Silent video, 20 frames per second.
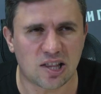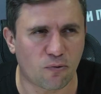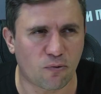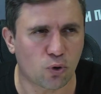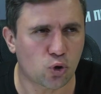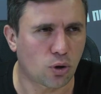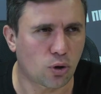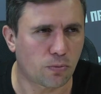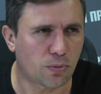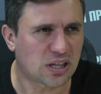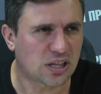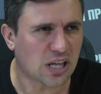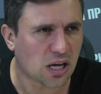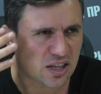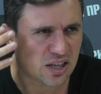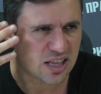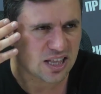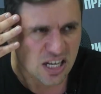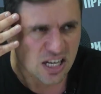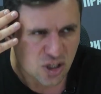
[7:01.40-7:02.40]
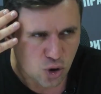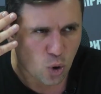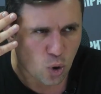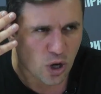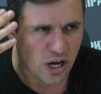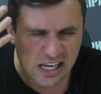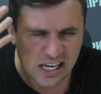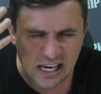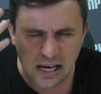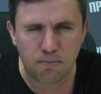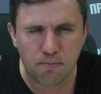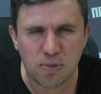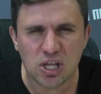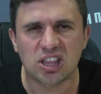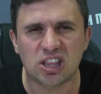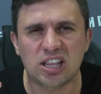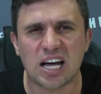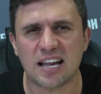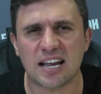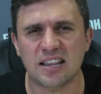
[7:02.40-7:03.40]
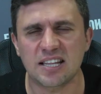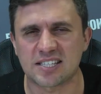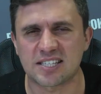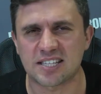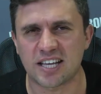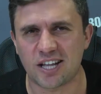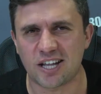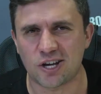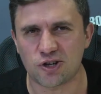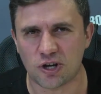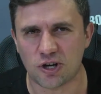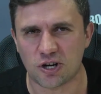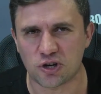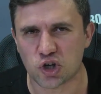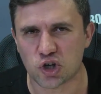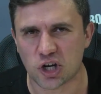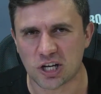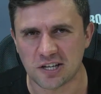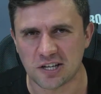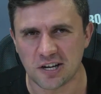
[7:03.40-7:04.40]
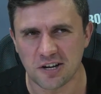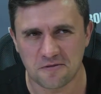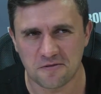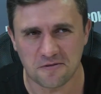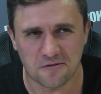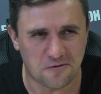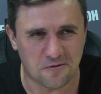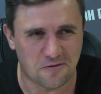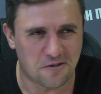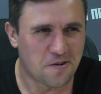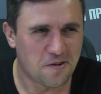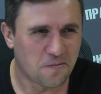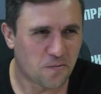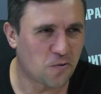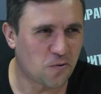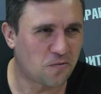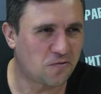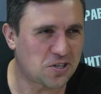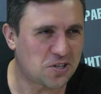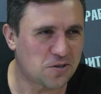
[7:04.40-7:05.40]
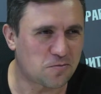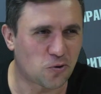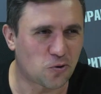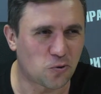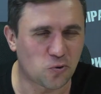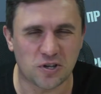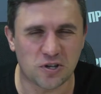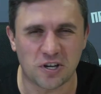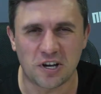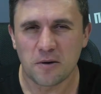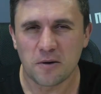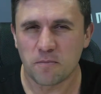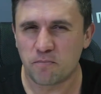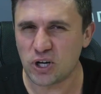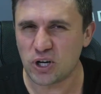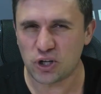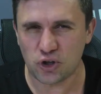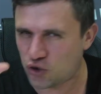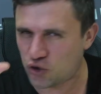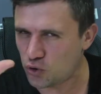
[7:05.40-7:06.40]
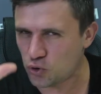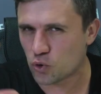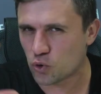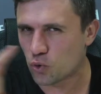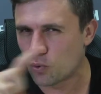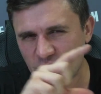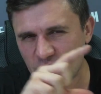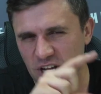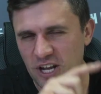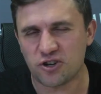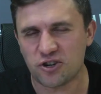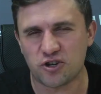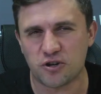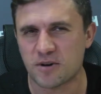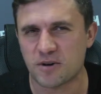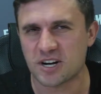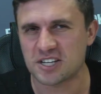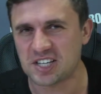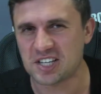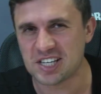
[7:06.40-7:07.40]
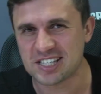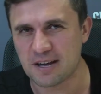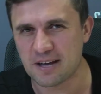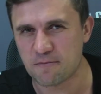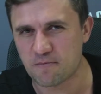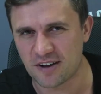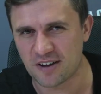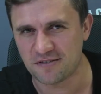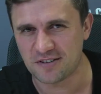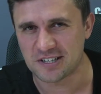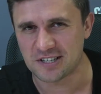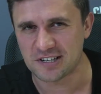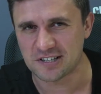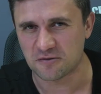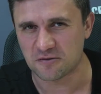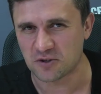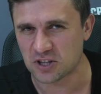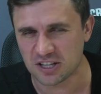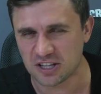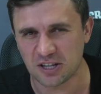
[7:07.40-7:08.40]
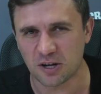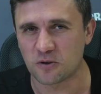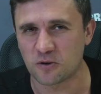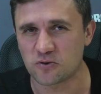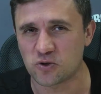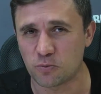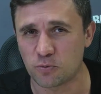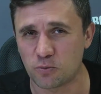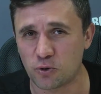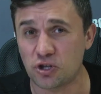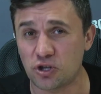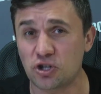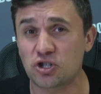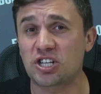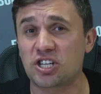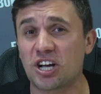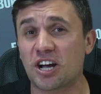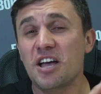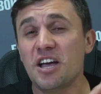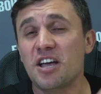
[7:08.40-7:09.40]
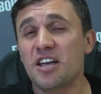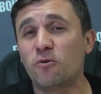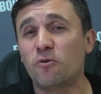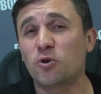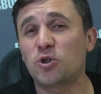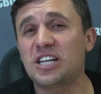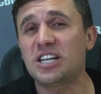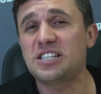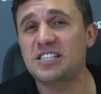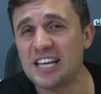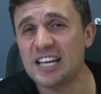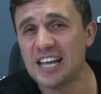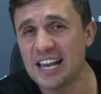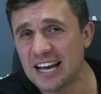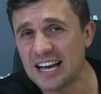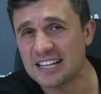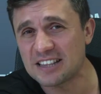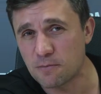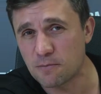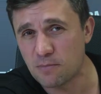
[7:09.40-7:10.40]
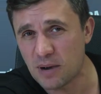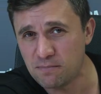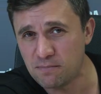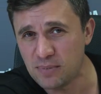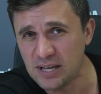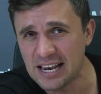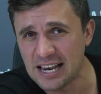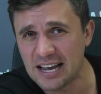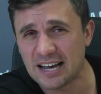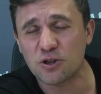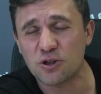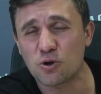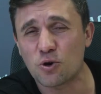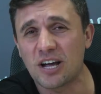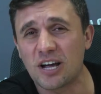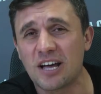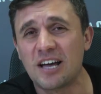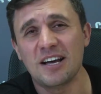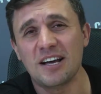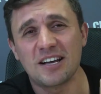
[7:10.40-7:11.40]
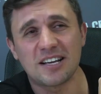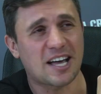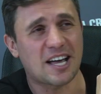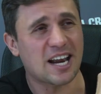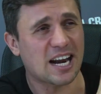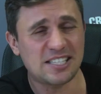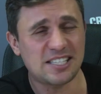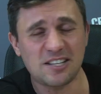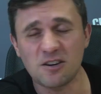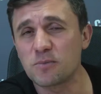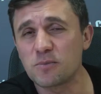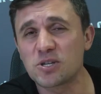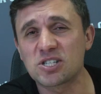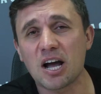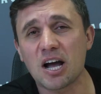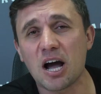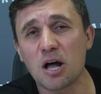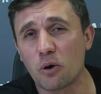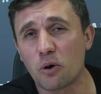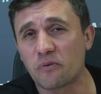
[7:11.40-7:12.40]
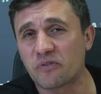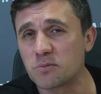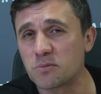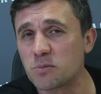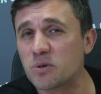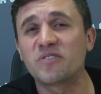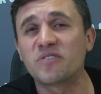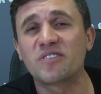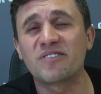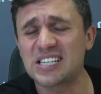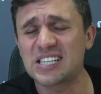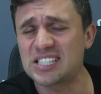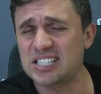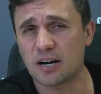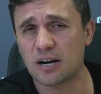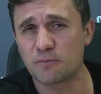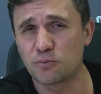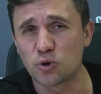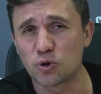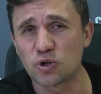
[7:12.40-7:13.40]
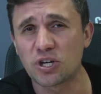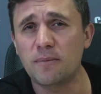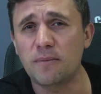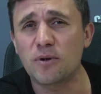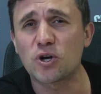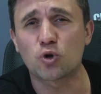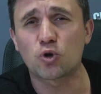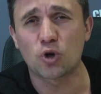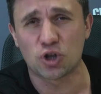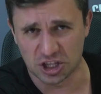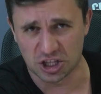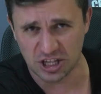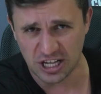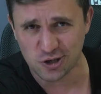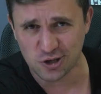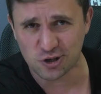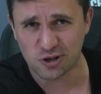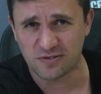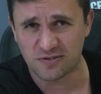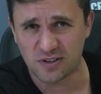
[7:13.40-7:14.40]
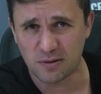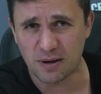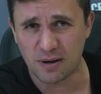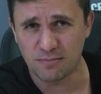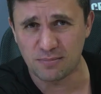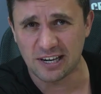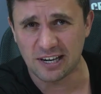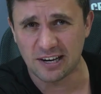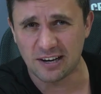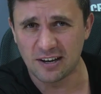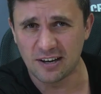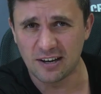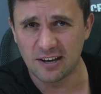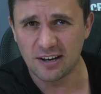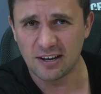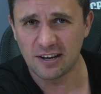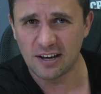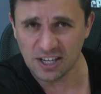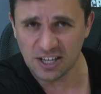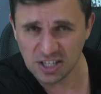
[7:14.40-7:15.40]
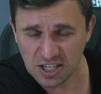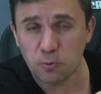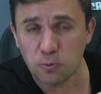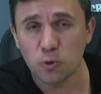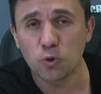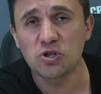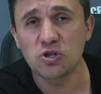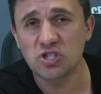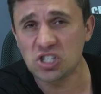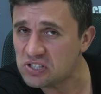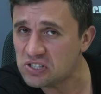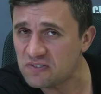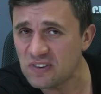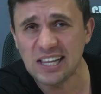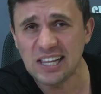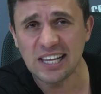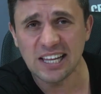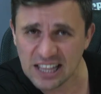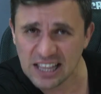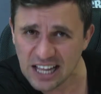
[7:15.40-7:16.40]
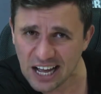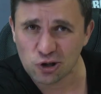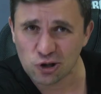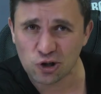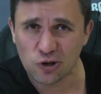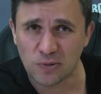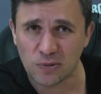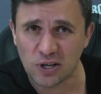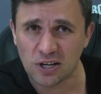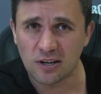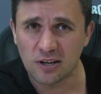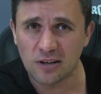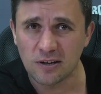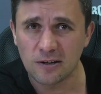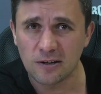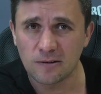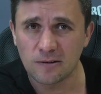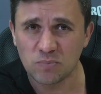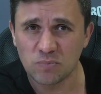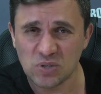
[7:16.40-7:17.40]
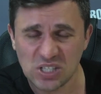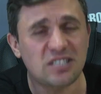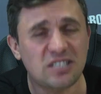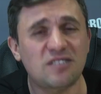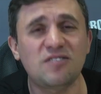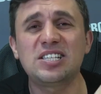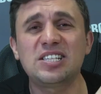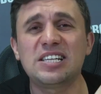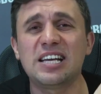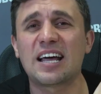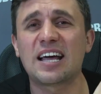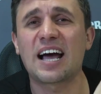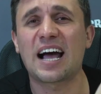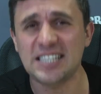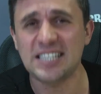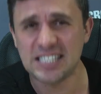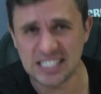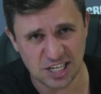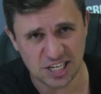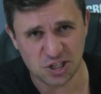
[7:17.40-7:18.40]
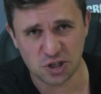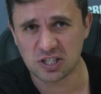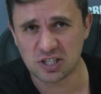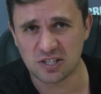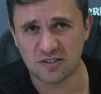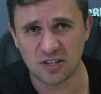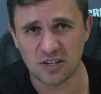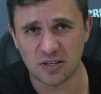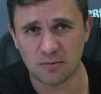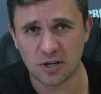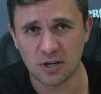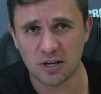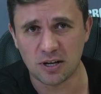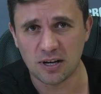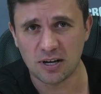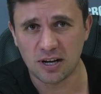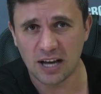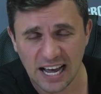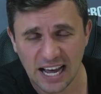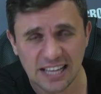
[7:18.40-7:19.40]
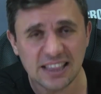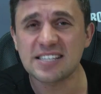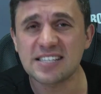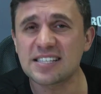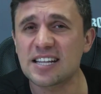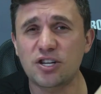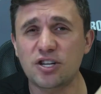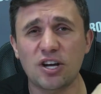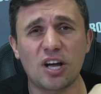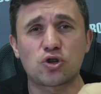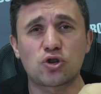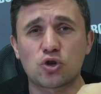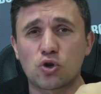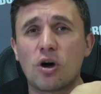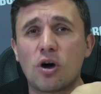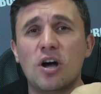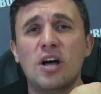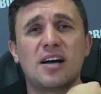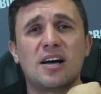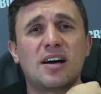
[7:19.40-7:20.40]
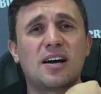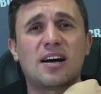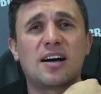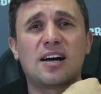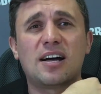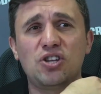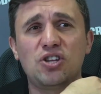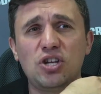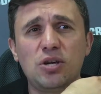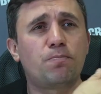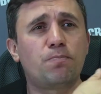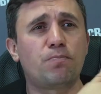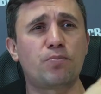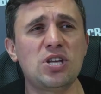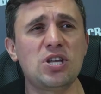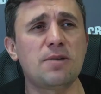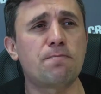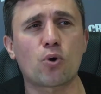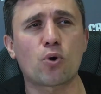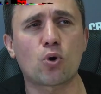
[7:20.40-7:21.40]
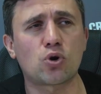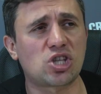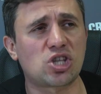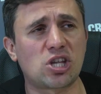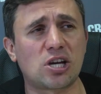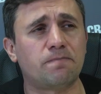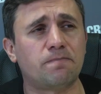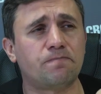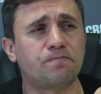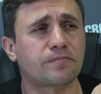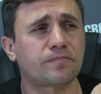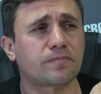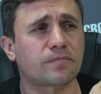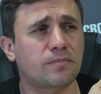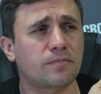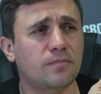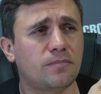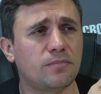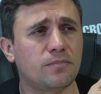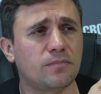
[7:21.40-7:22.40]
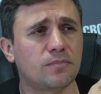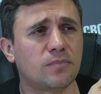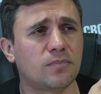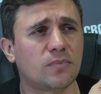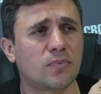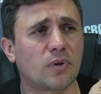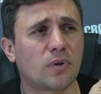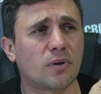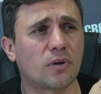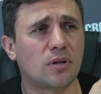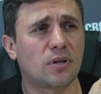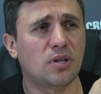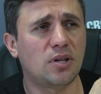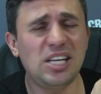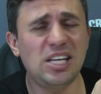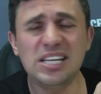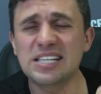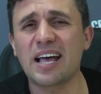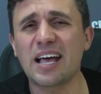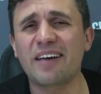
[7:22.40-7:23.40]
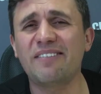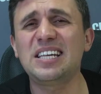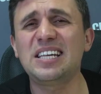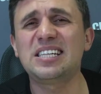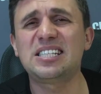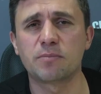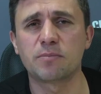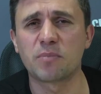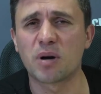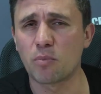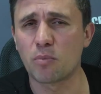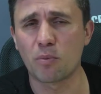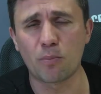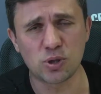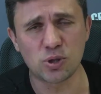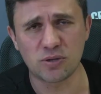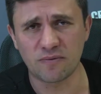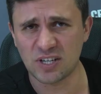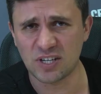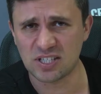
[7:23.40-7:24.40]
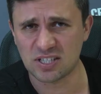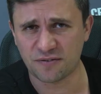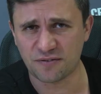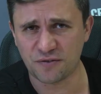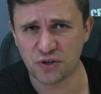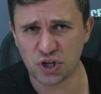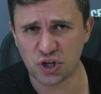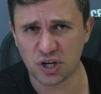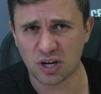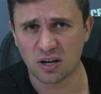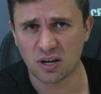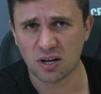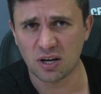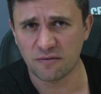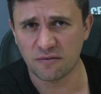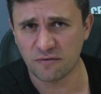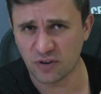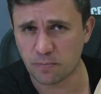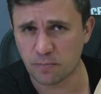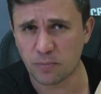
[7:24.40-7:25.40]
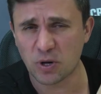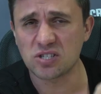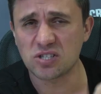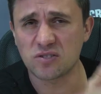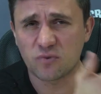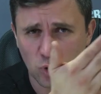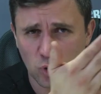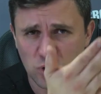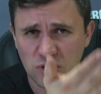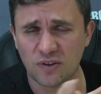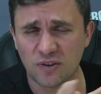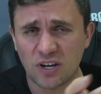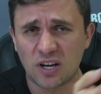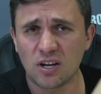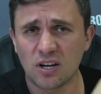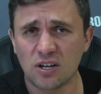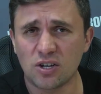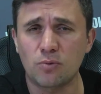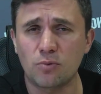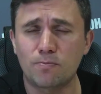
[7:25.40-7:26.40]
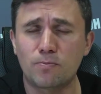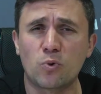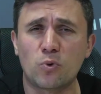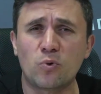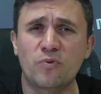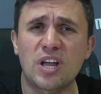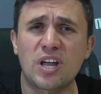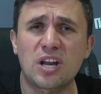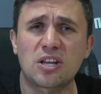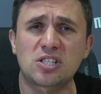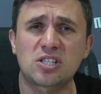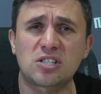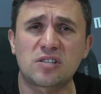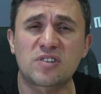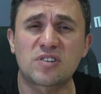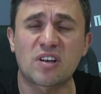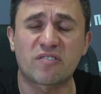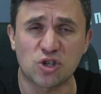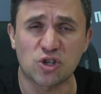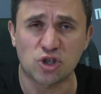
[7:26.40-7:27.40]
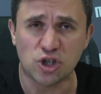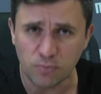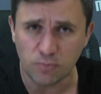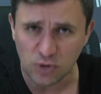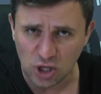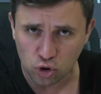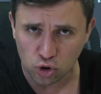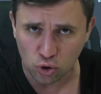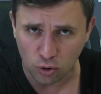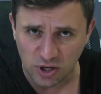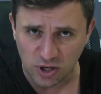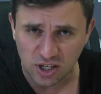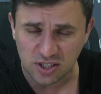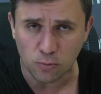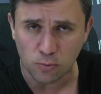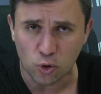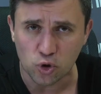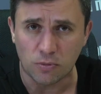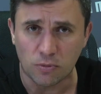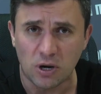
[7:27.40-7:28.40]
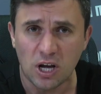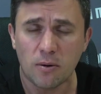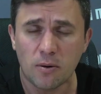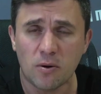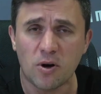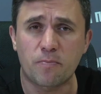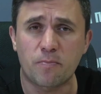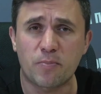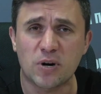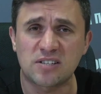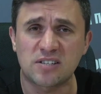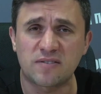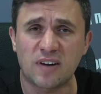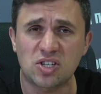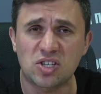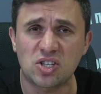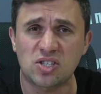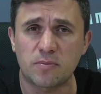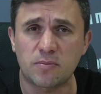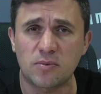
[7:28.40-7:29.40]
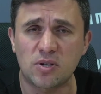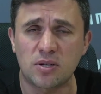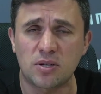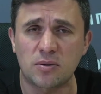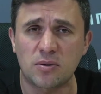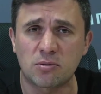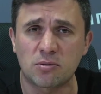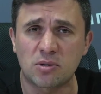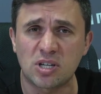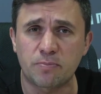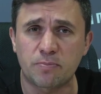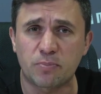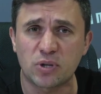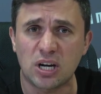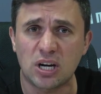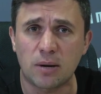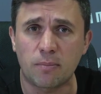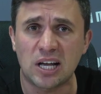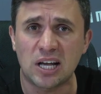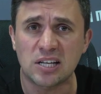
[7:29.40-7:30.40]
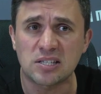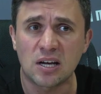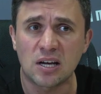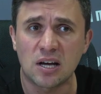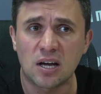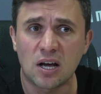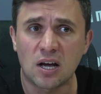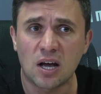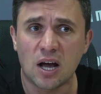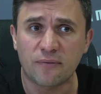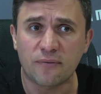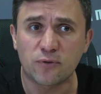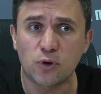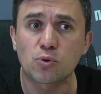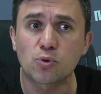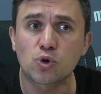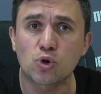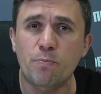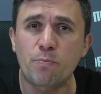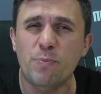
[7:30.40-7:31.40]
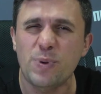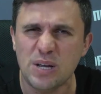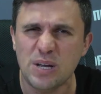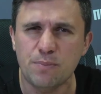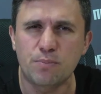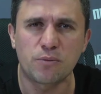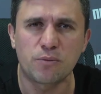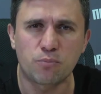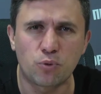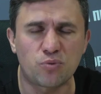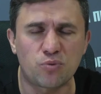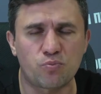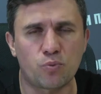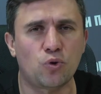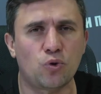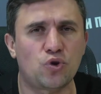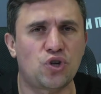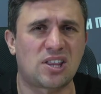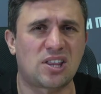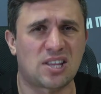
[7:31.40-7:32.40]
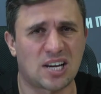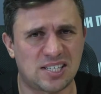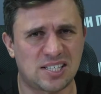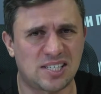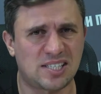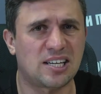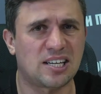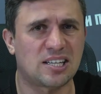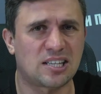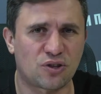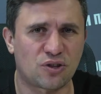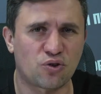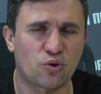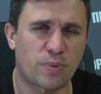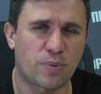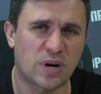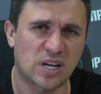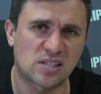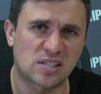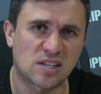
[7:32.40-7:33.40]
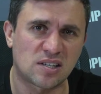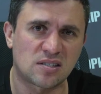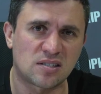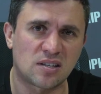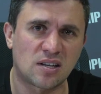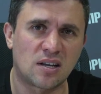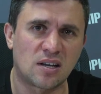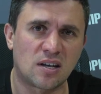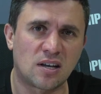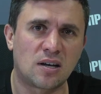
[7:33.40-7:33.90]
того, чтобы так, настолько элементарные задачи решать, но, но, ну, ну, видимо, нужно быть чуть умнее, чем российское правительство. Тогда у нас все будет ништяк. И вот эти электромобили, которые красивыми заголовками в новостях будут греметь, что это наши автомобили, они будут действительно нашими, действительно отечественными. А это означает, что э, не, не просто независимы мы будем в этих вещах, в их производстве и уверенности в завтрашнем дне, что мы их сможем э, производить и, и, и потреблять, а в том, что прибыль будет получать Россия от этого процесса.